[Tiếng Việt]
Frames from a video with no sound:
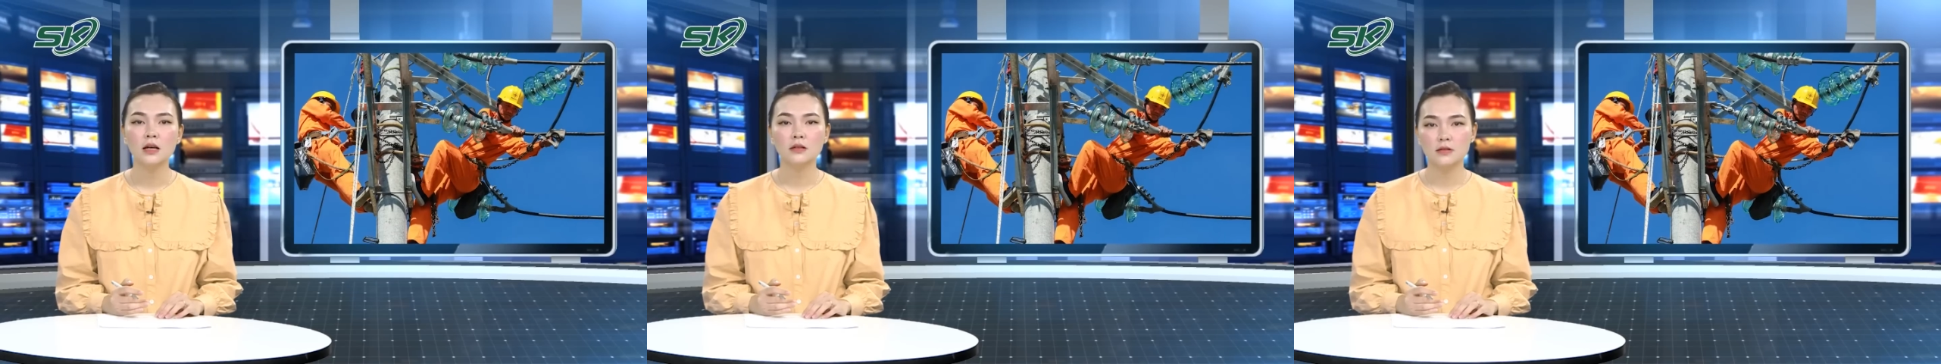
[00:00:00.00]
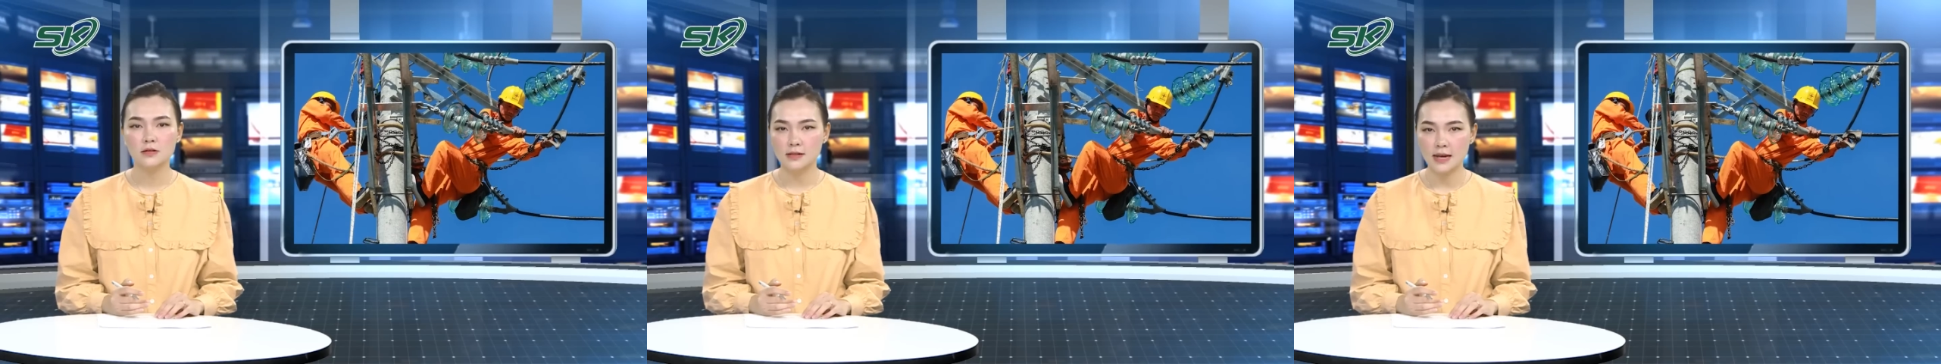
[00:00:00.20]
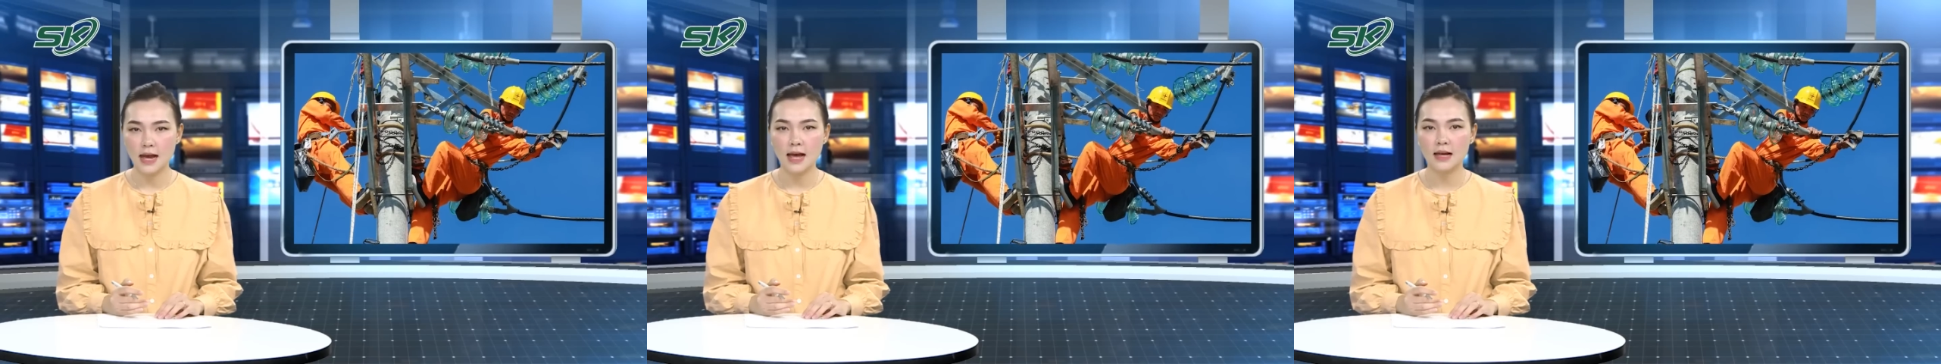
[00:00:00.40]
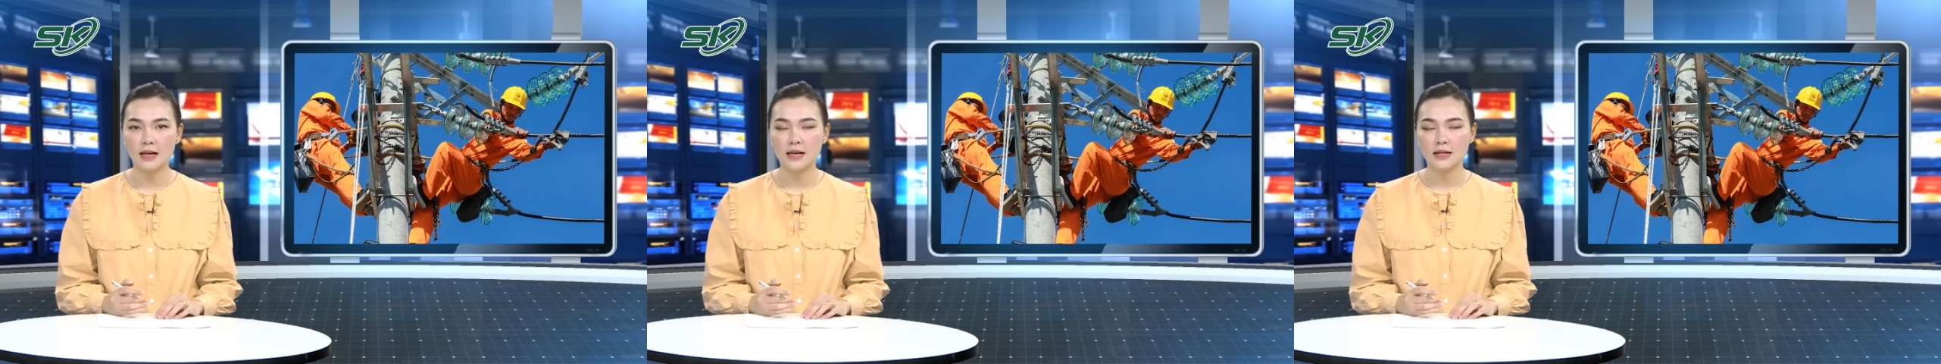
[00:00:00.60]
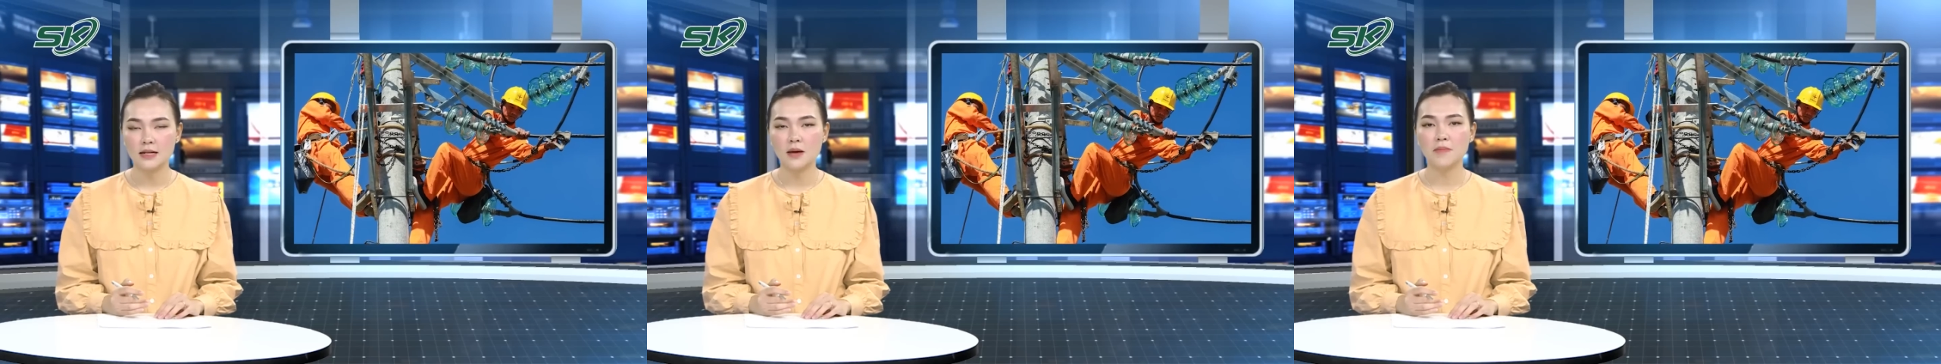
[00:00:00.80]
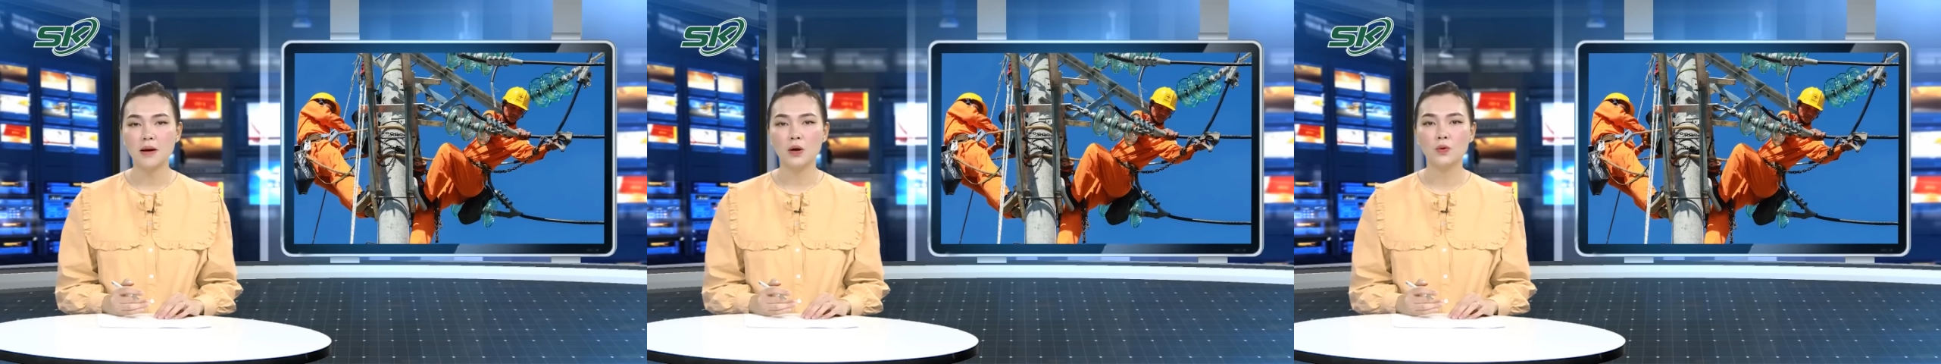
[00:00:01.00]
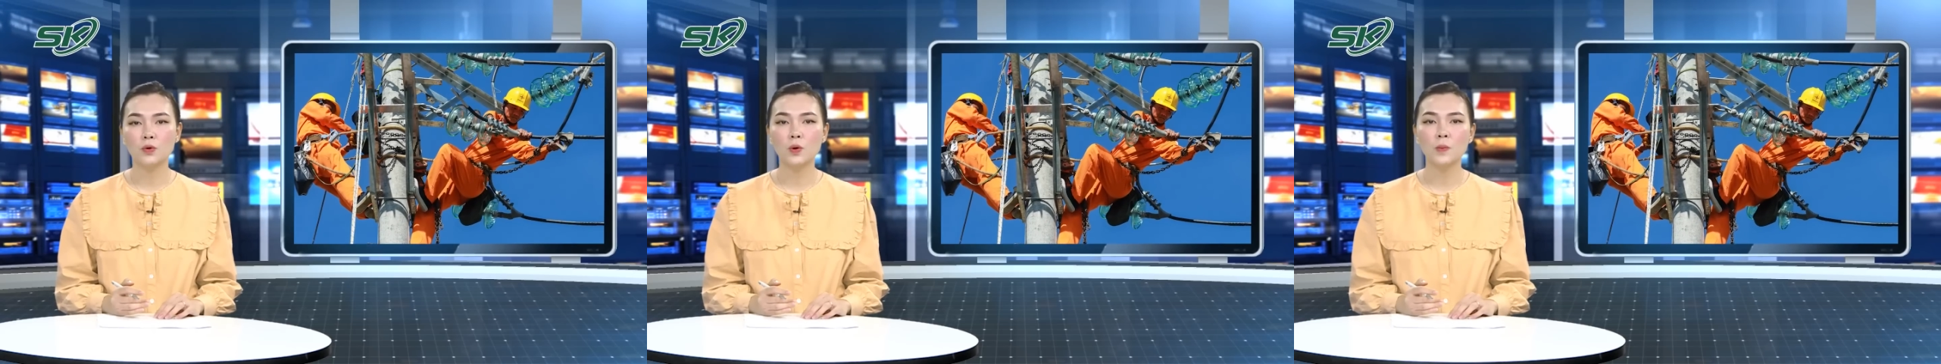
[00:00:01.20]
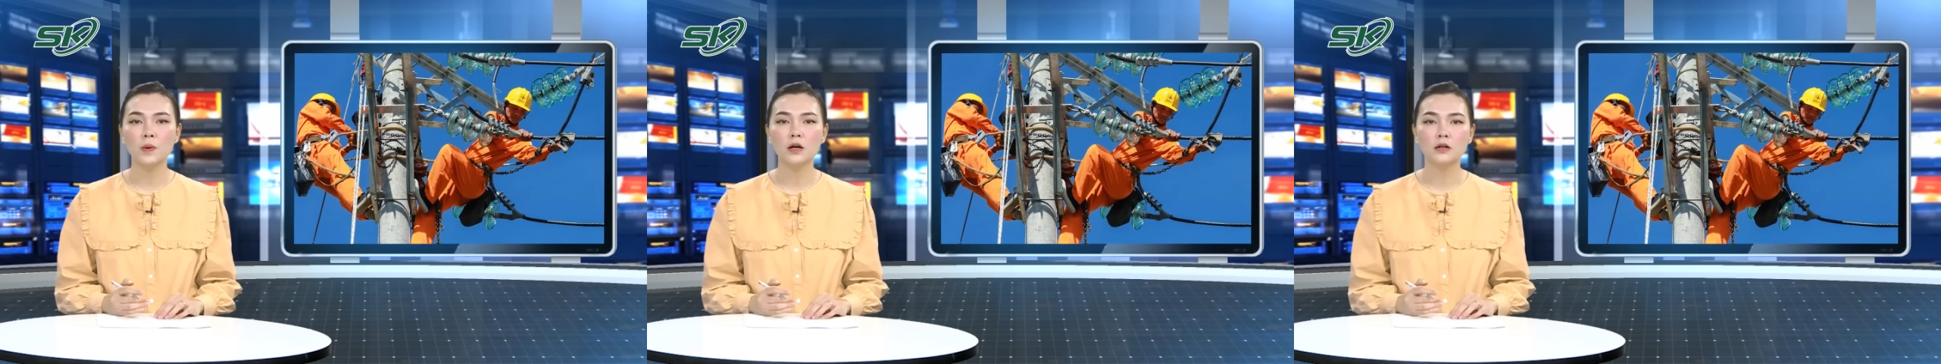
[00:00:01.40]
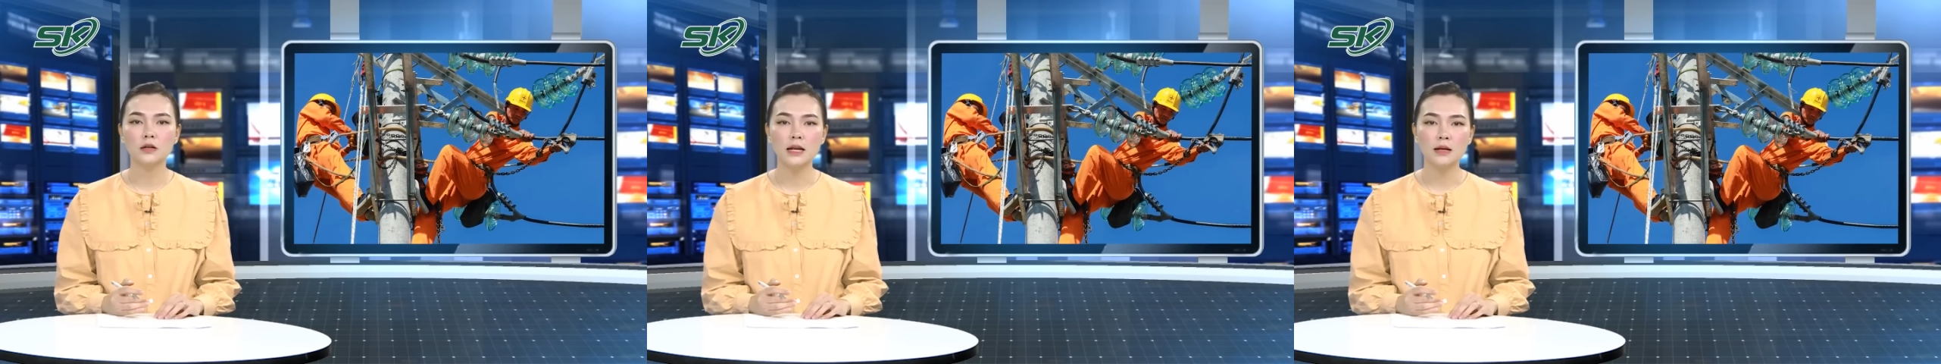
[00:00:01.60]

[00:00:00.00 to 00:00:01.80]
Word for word: từ xa đảm bảo cung ứng